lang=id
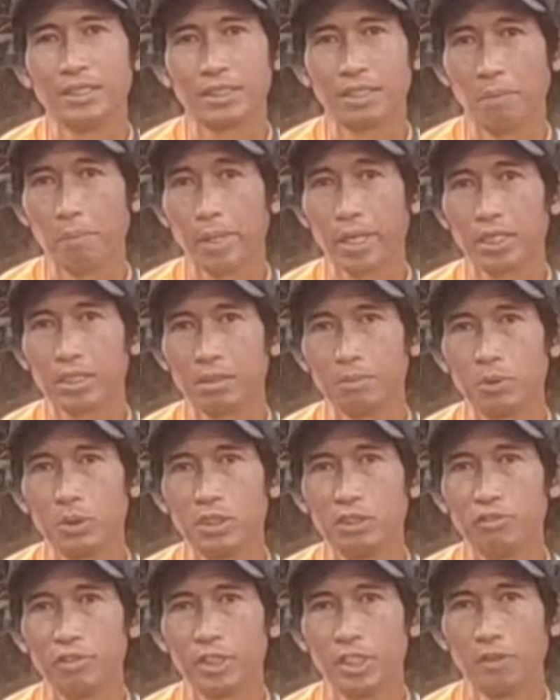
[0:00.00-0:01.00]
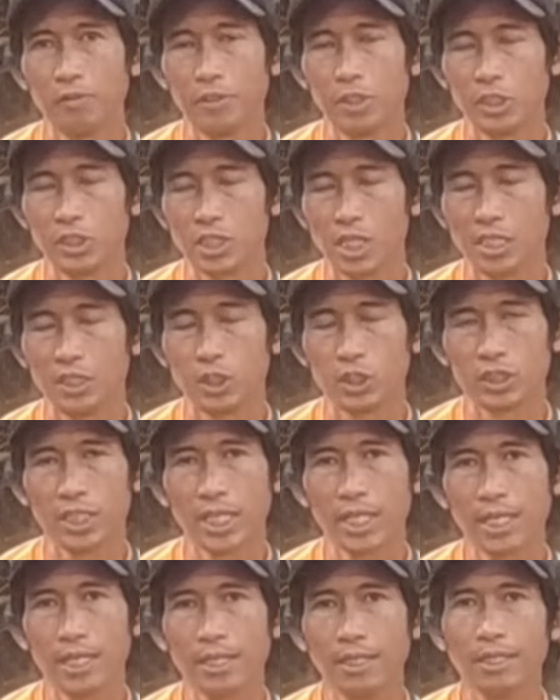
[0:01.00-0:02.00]
Sampai ketemu di video-video
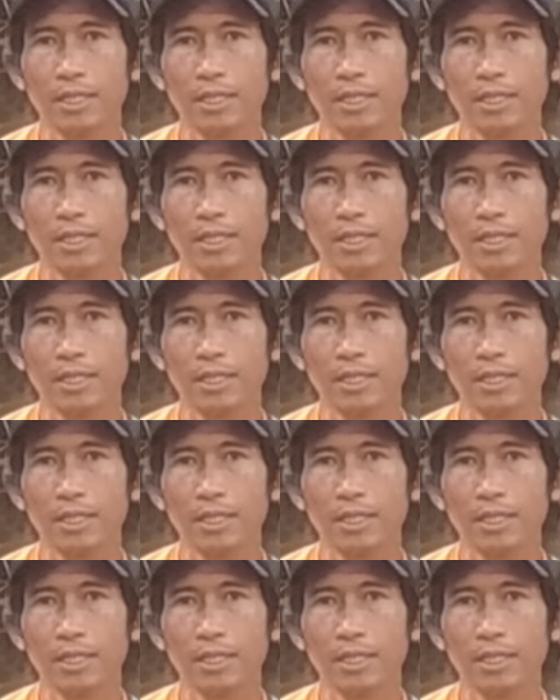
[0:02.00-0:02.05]
selanjutnya.